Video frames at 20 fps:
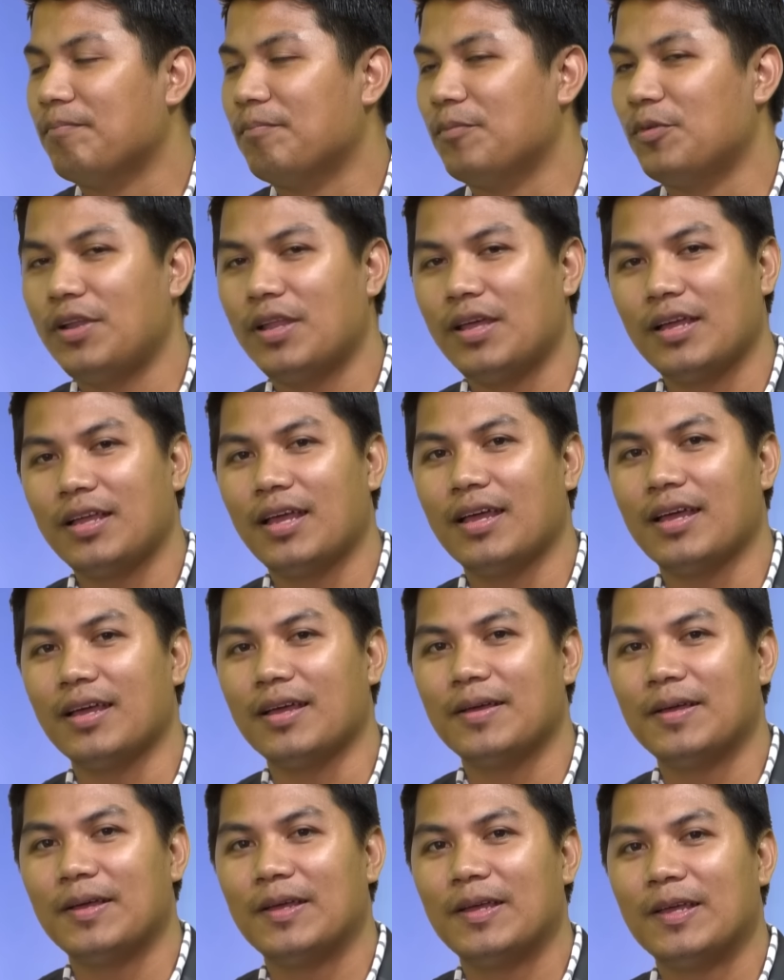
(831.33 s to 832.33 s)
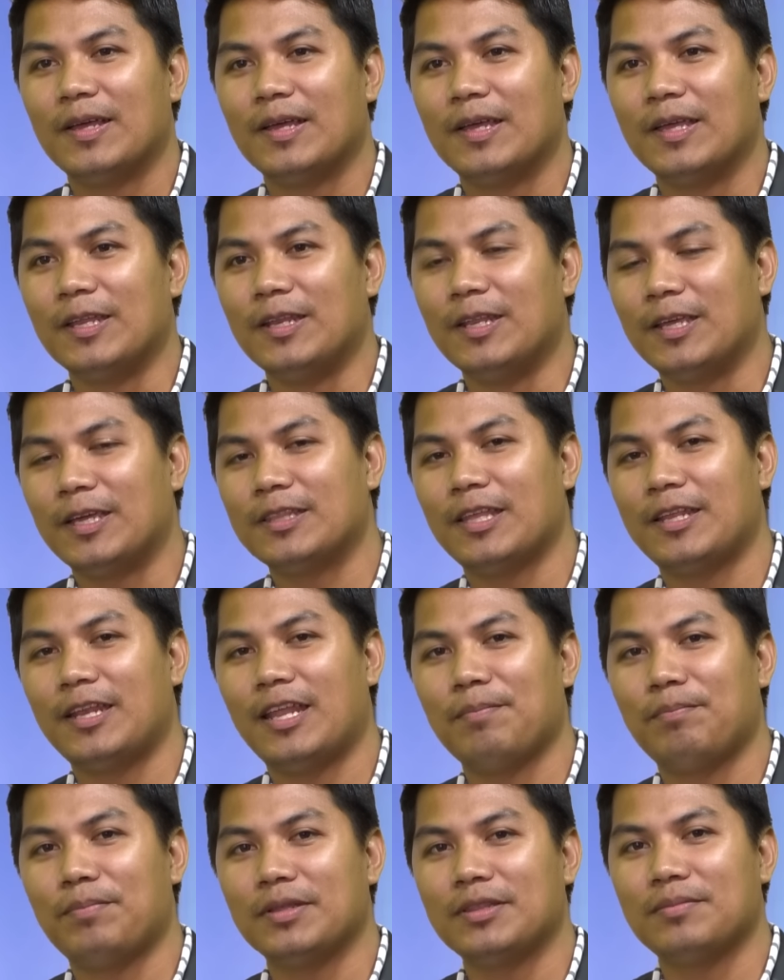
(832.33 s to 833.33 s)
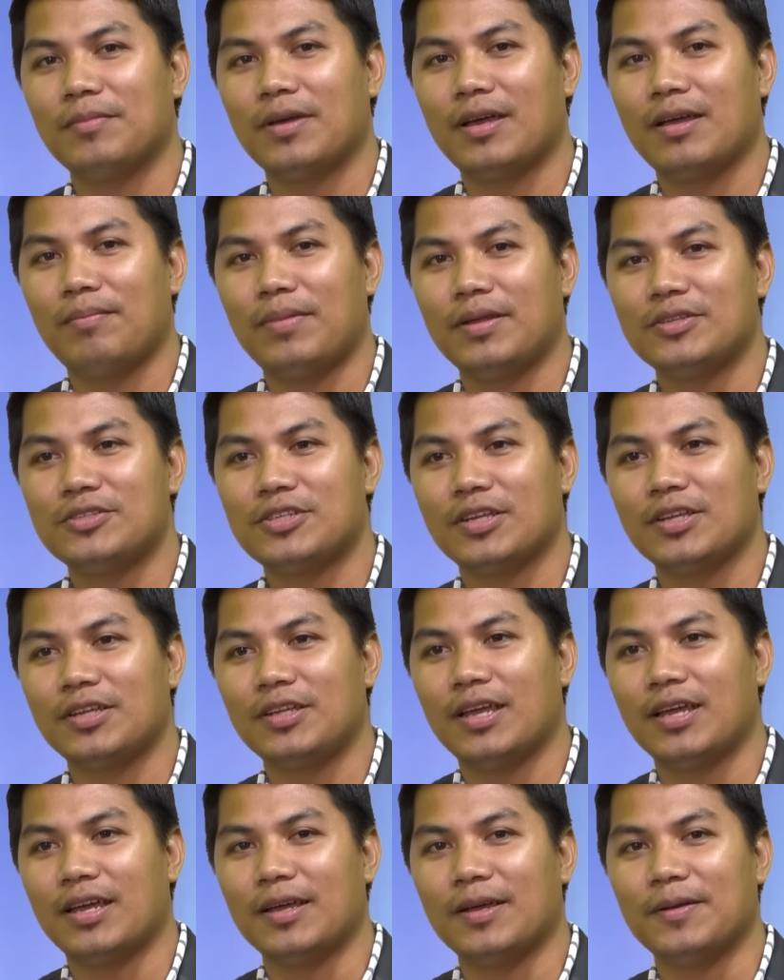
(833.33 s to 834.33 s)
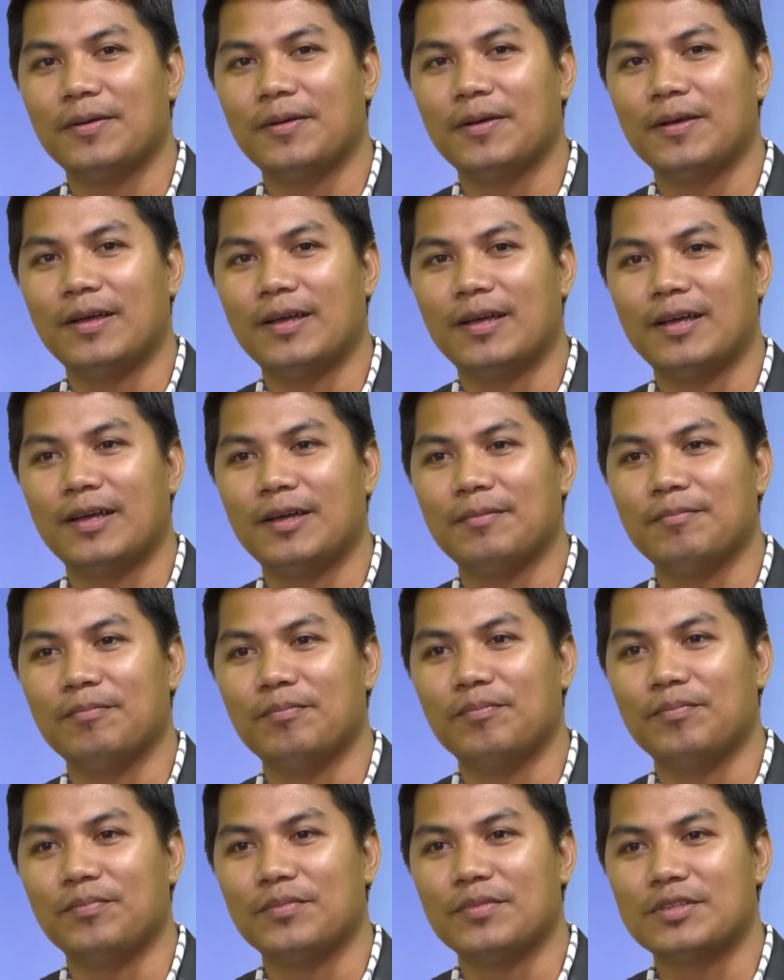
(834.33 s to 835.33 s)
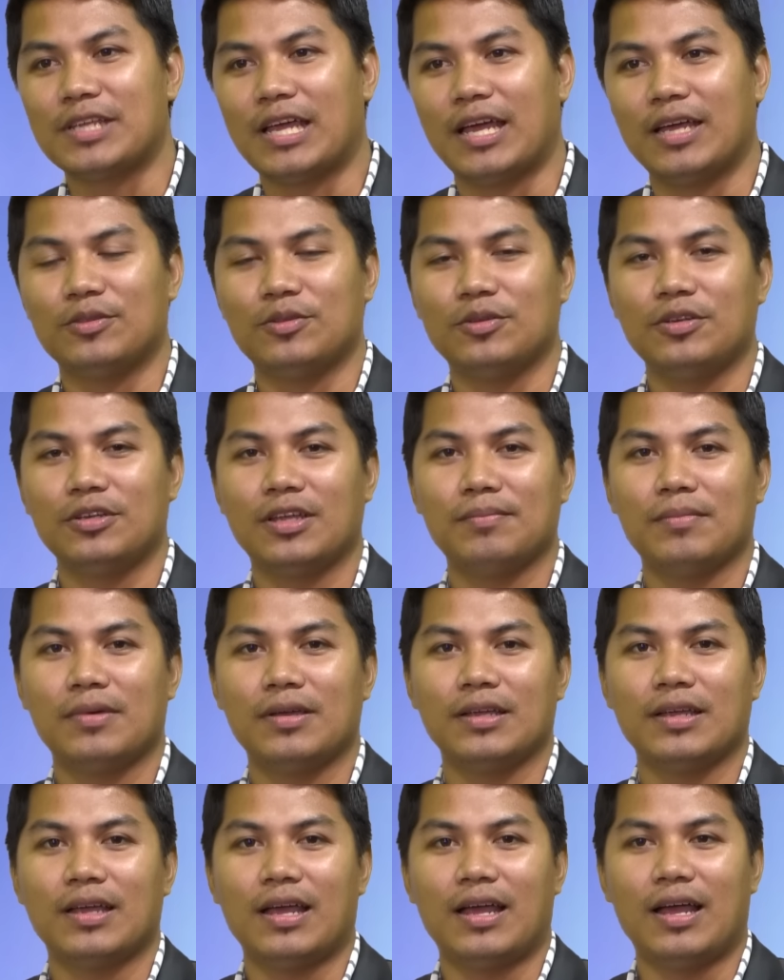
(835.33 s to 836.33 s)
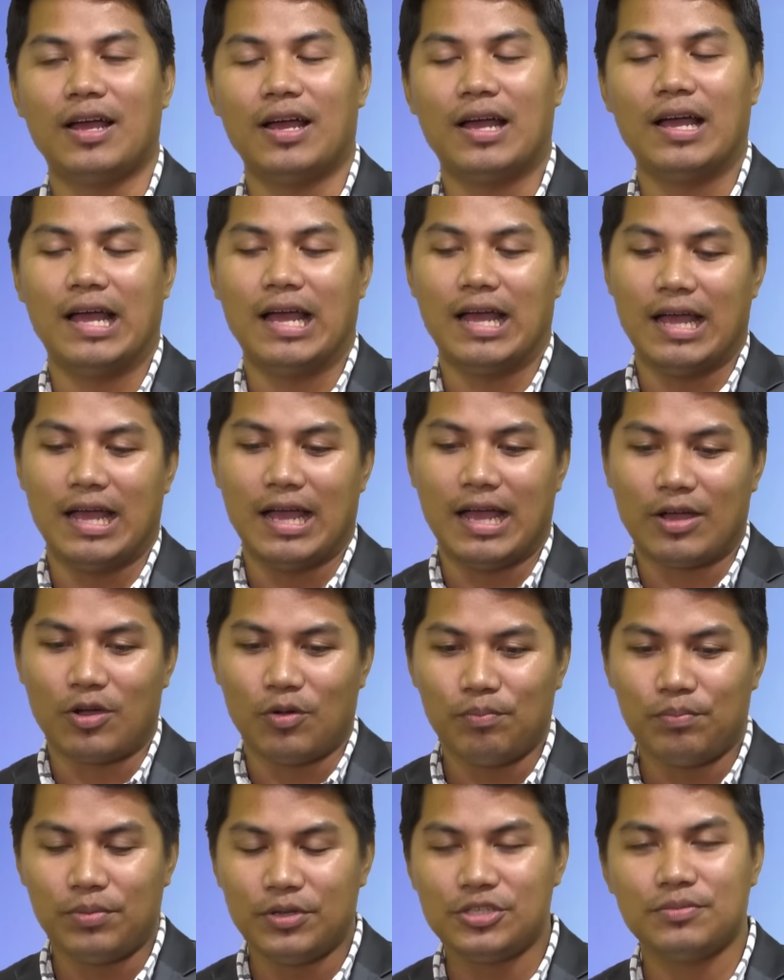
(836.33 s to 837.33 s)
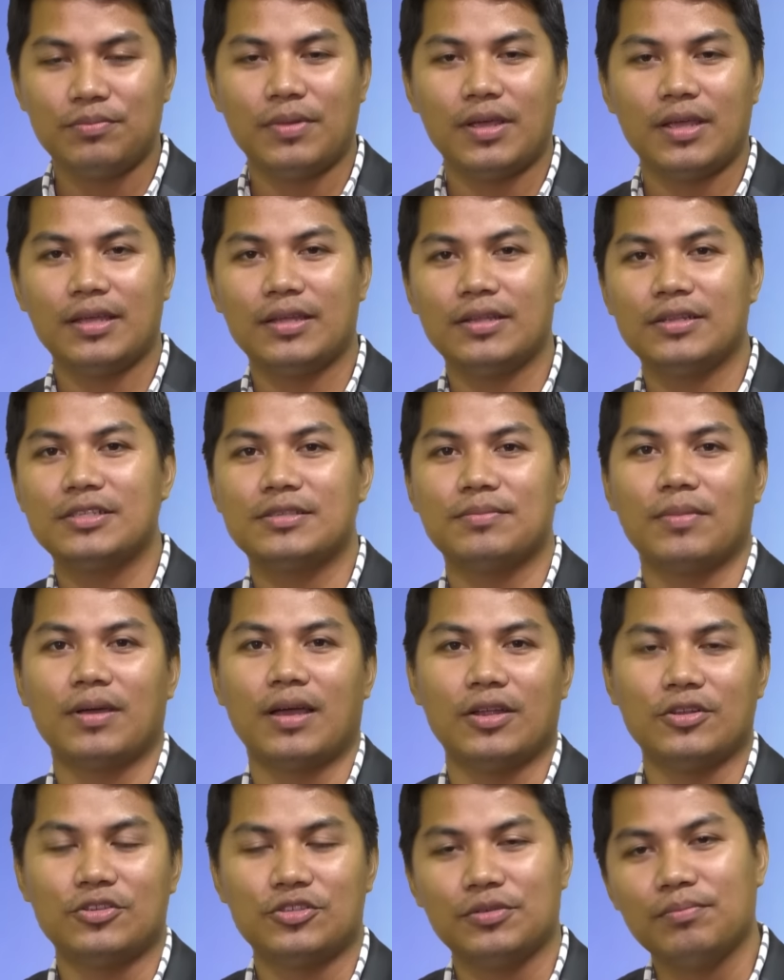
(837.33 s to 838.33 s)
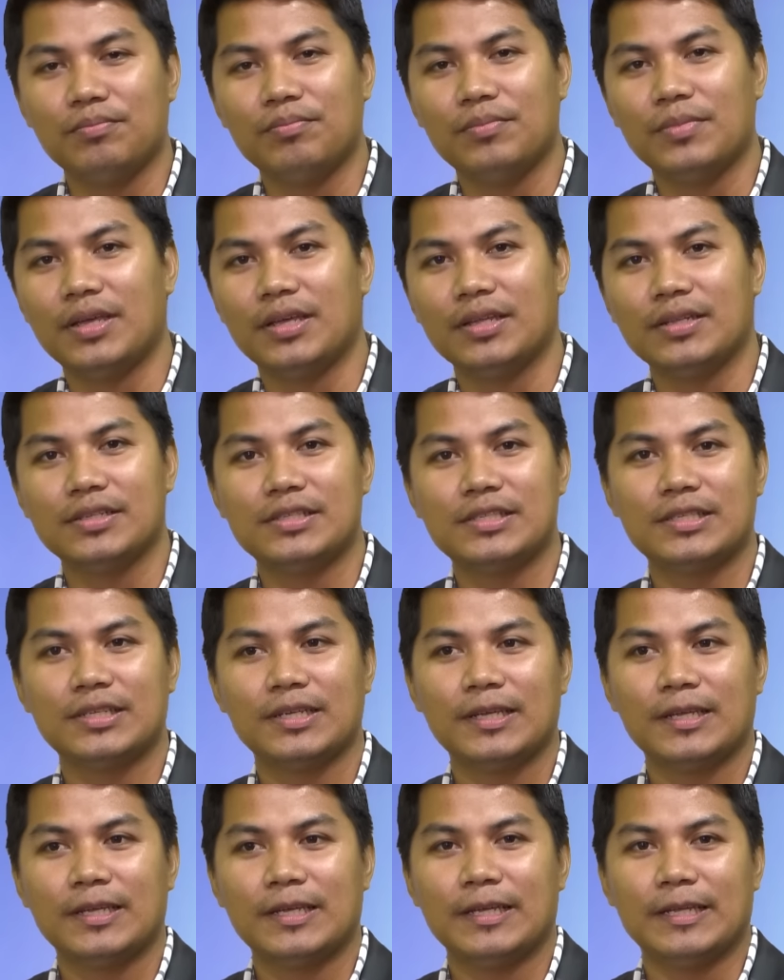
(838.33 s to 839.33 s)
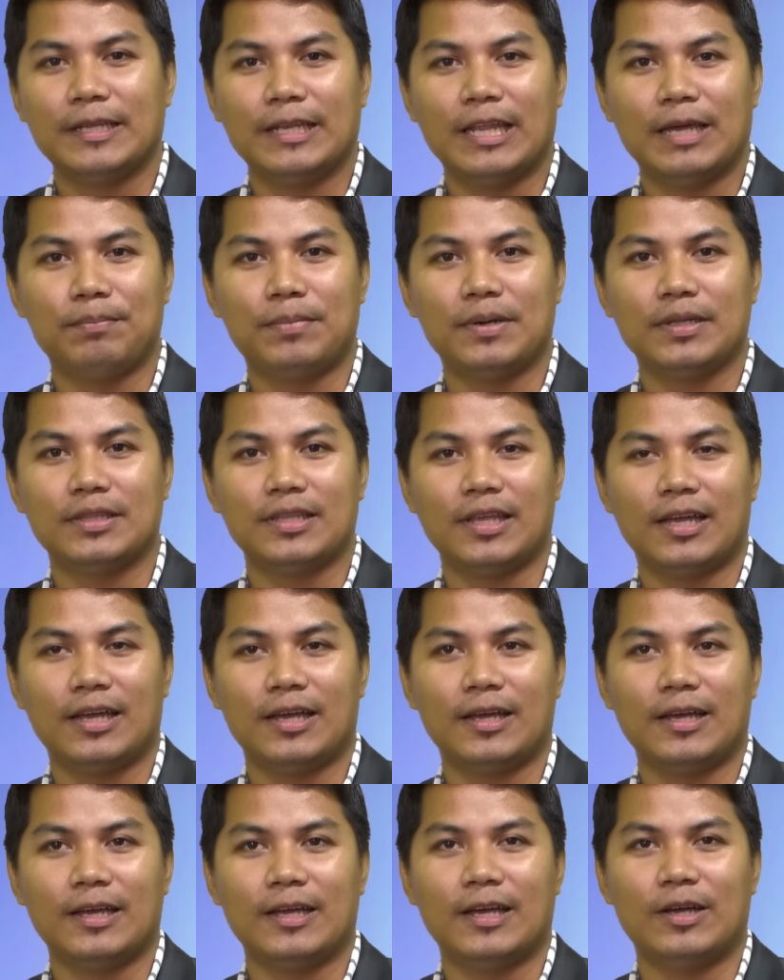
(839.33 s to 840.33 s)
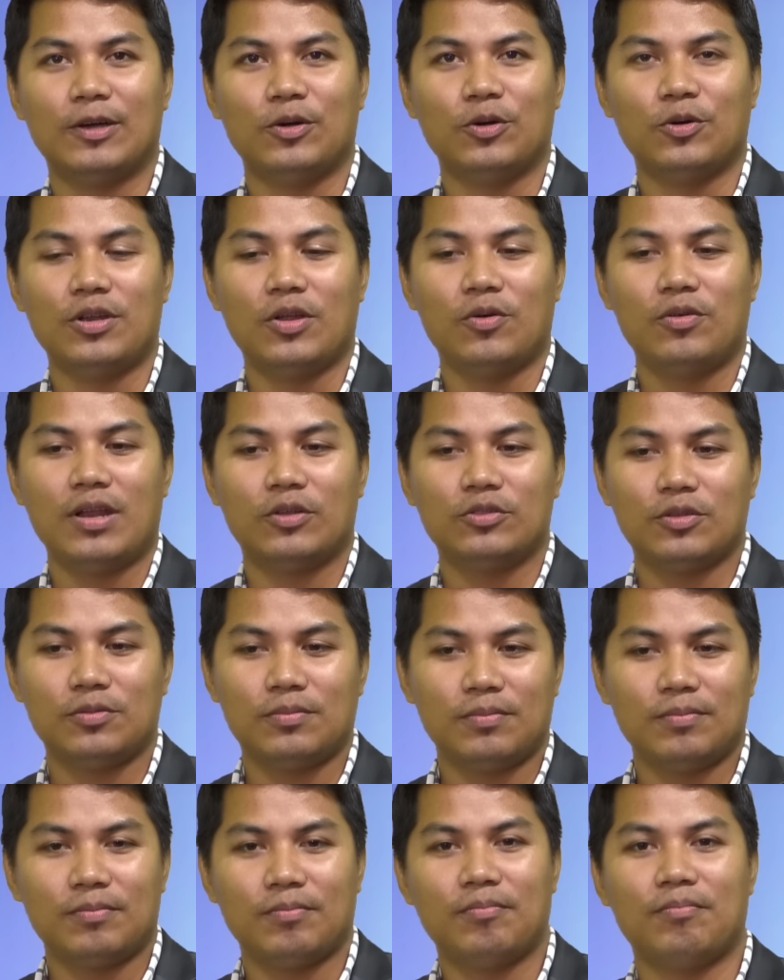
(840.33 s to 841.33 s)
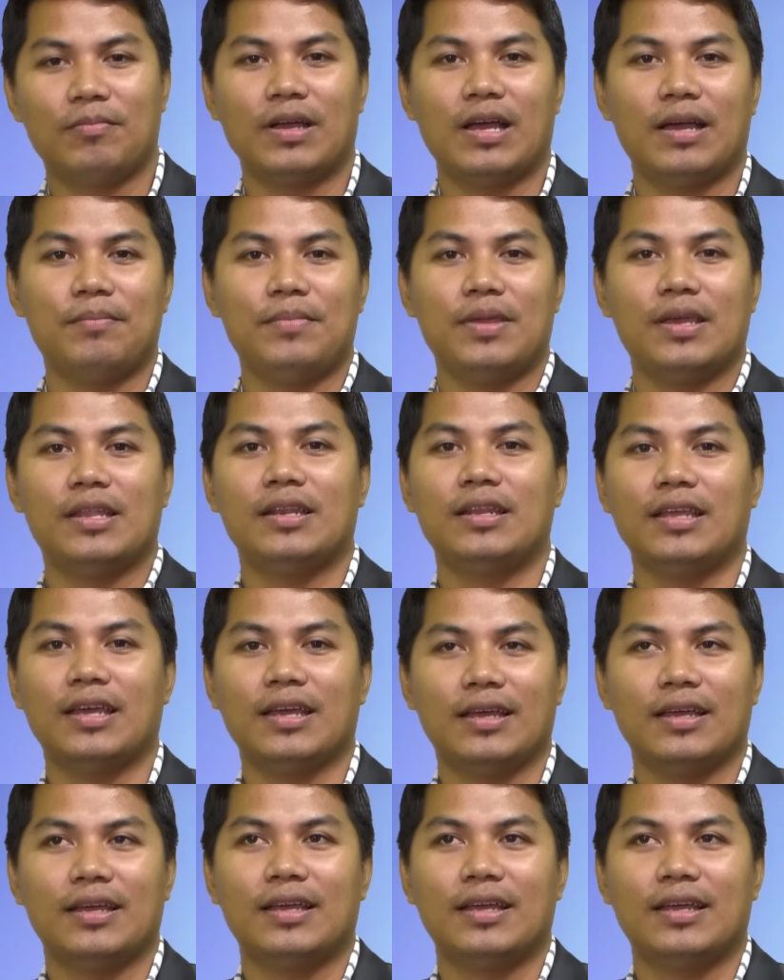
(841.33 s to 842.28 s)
muna nga hindi kita dapat makabatsag nga um, sa aton nga mga accomplishments mga achievements dapat uh, hunahuna itong mga abyan nga